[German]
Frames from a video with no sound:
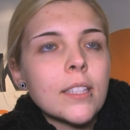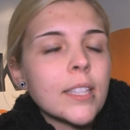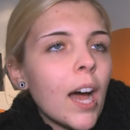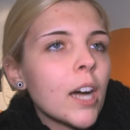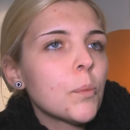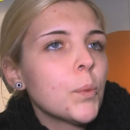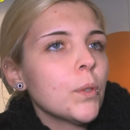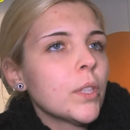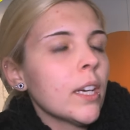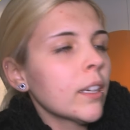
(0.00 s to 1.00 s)

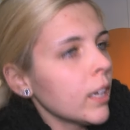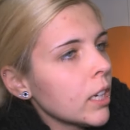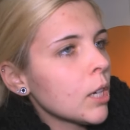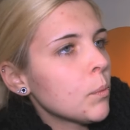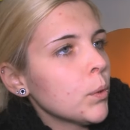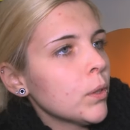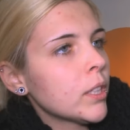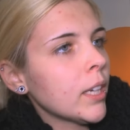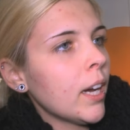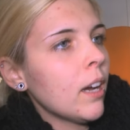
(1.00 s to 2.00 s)
Sachbücher,
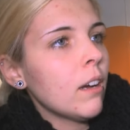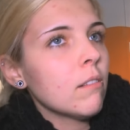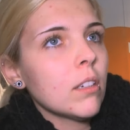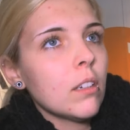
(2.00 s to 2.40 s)
Kinderbücher,